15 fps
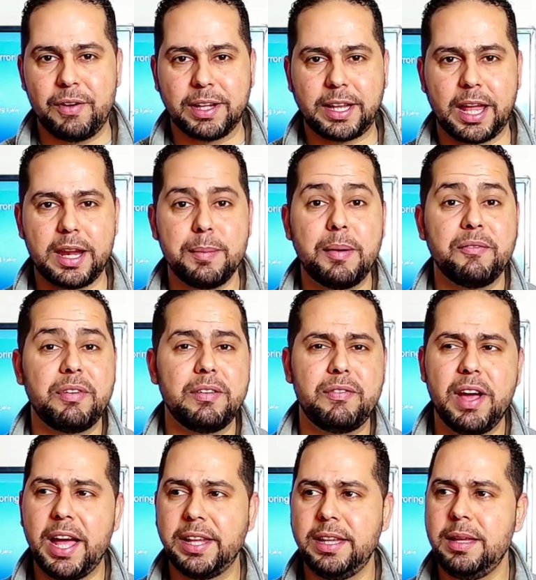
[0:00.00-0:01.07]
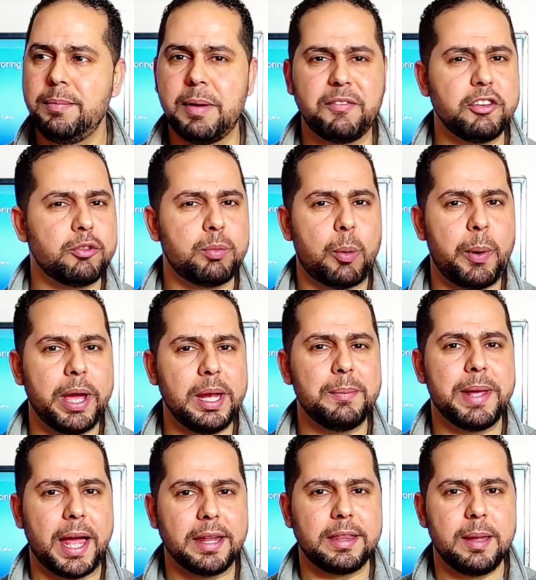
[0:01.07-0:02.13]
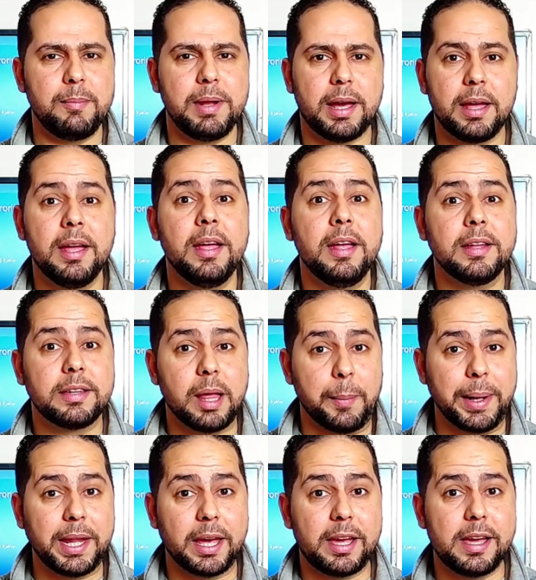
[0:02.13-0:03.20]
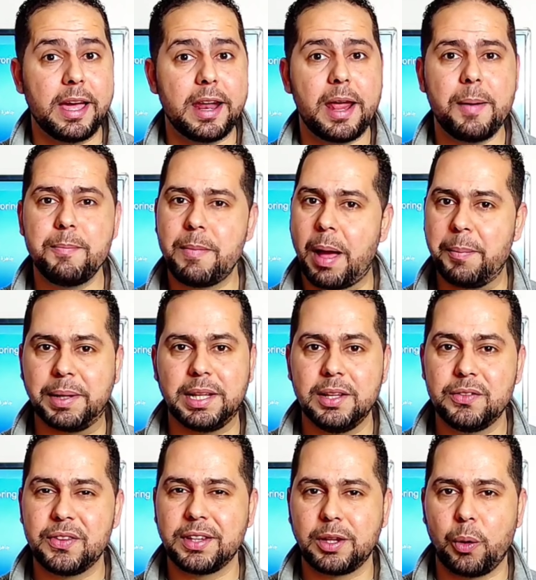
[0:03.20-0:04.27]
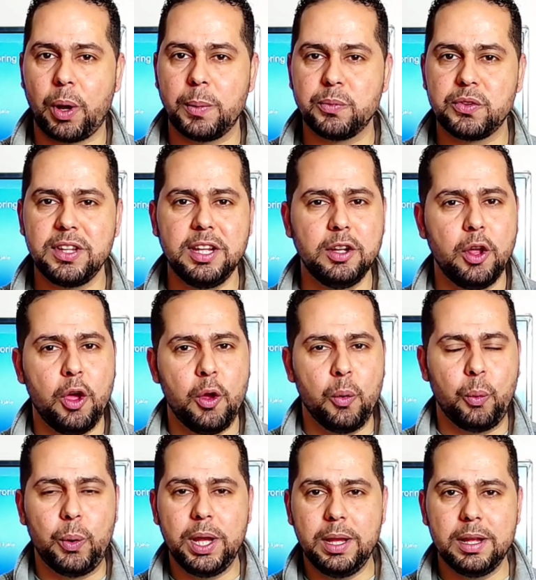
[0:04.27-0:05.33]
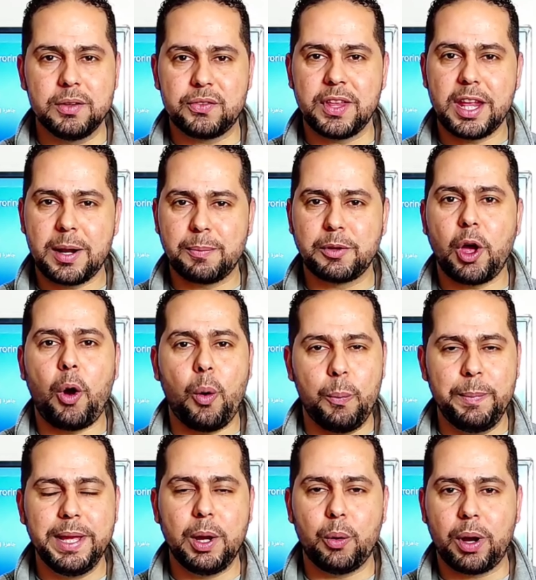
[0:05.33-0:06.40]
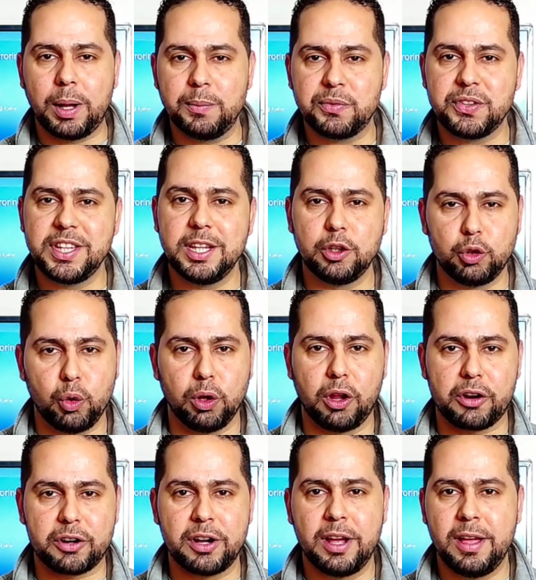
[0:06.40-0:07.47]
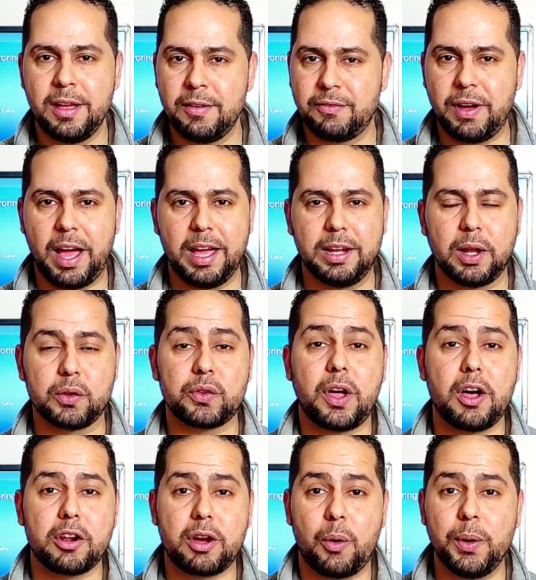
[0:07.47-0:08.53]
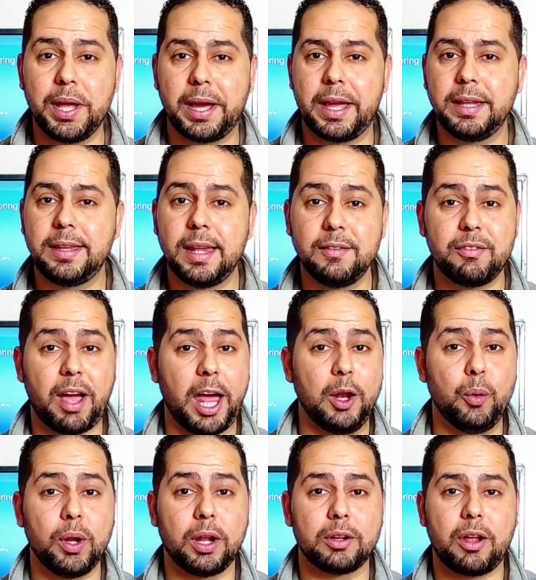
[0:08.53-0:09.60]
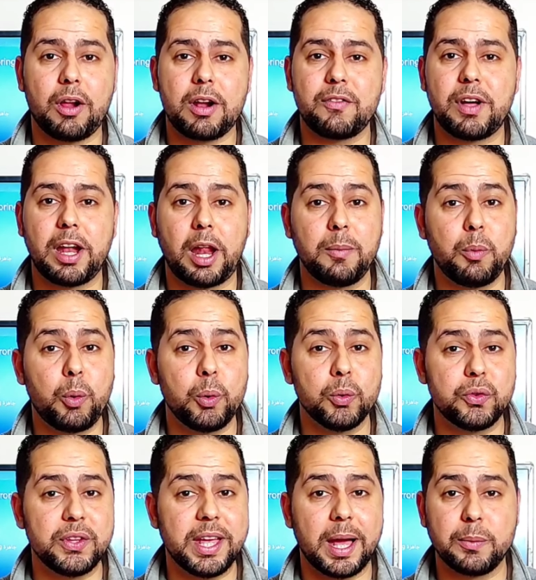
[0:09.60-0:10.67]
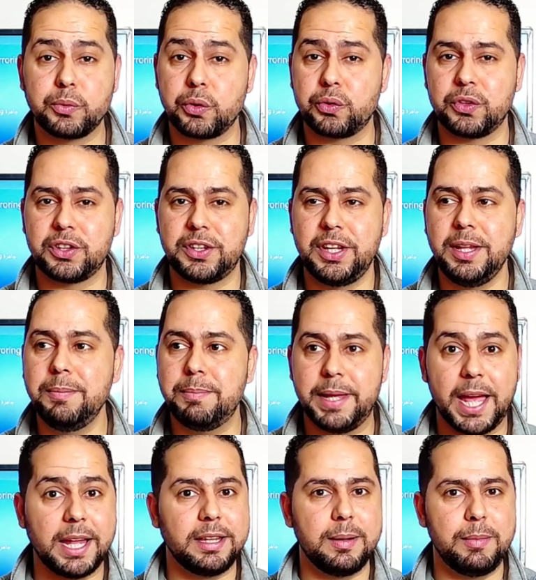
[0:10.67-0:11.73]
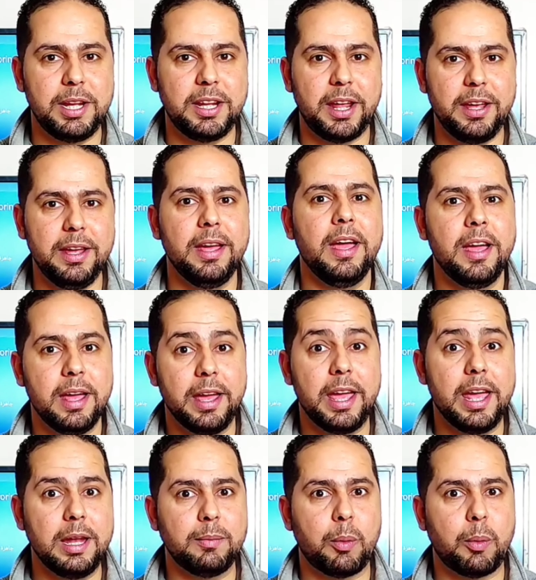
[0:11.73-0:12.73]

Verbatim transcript: فتقريبا في الفئة دي مفيش موبايل بيقدم لك 8 جيجا رام مع 256 والسعر بتاعه 150 دولار فالاسعار قويه جدا فخلونا نتعرف على البوكو سي 65 بيقدم لنا ايه ايه